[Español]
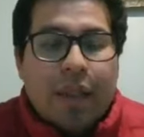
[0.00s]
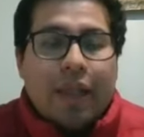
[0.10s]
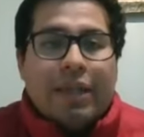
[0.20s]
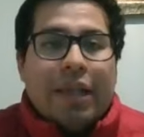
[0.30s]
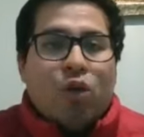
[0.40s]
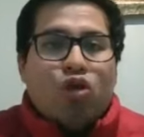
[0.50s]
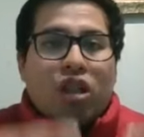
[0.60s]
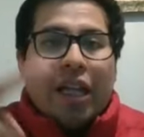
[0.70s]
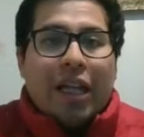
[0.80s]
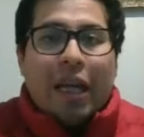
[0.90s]
que se
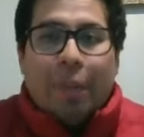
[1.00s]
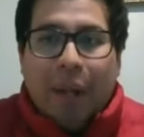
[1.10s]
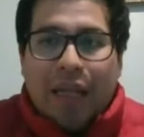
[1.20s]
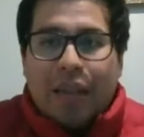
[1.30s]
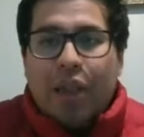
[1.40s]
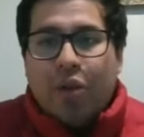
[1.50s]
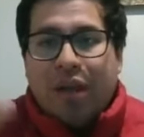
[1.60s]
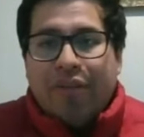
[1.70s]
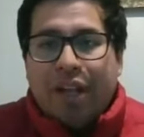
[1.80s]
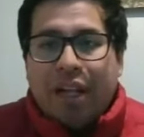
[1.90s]
concede a las partes con
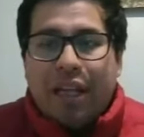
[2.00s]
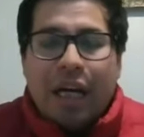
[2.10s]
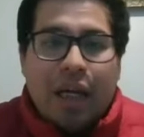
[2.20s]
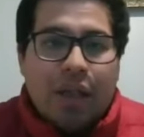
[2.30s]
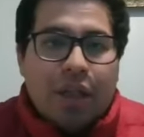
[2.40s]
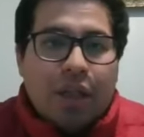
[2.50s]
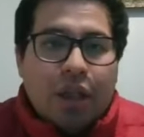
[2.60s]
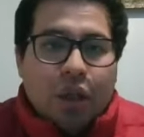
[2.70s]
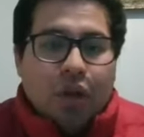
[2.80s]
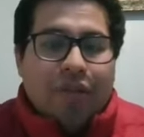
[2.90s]
qué finalidad?
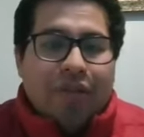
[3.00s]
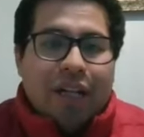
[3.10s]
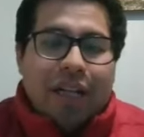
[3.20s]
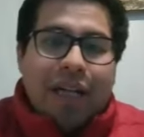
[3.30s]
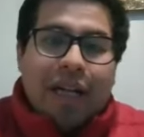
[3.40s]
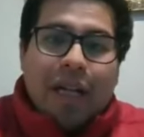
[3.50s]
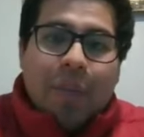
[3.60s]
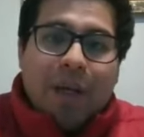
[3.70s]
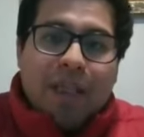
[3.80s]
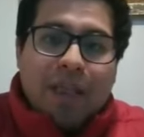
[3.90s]
Con la finalidad de que las
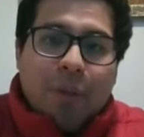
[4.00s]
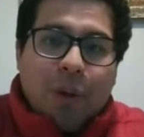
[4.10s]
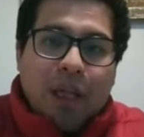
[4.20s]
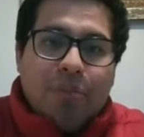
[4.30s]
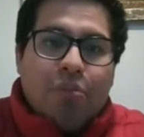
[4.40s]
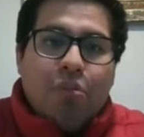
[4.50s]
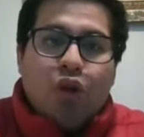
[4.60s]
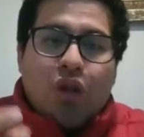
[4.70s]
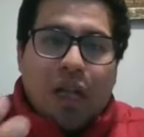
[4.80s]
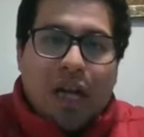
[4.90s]
partes puedan
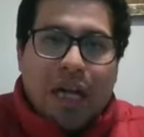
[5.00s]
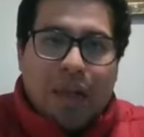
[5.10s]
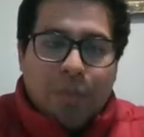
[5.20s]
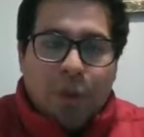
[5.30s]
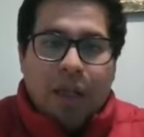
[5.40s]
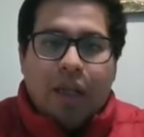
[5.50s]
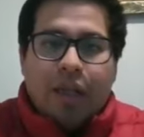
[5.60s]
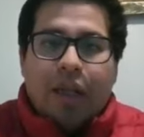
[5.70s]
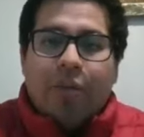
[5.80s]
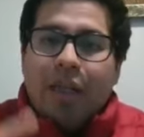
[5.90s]
mostrar,
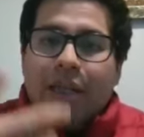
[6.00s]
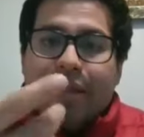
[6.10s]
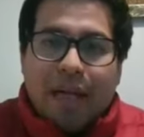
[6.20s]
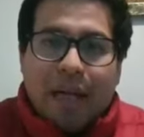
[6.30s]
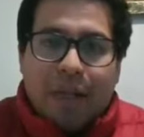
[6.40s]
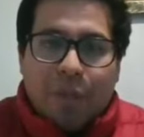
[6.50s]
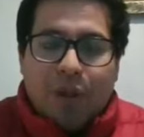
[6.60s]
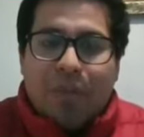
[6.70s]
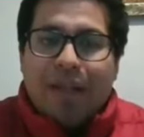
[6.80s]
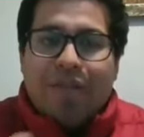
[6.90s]
puedan evidenciar,
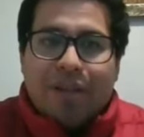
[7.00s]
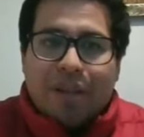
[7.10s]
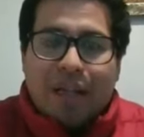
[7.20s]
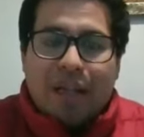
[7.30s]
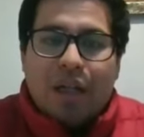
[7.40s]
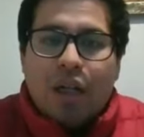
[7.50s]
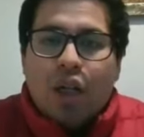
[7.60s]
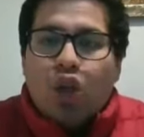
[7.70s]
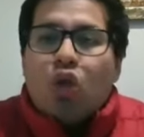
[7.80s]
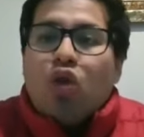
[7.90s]
puedan manifestar
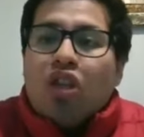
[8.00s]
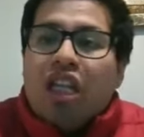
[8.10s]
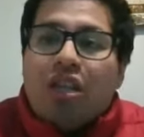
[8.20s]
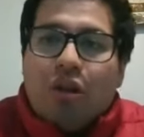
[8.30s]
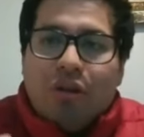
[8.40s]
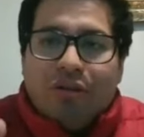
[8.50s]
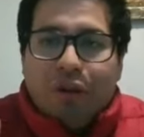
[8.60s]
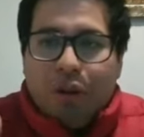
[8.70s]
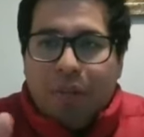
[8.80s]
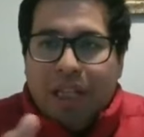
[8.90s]
su
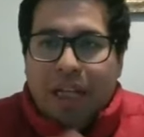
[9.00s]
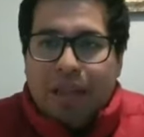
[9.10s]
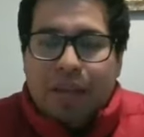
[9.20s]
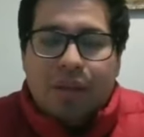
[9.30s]
disconformidad.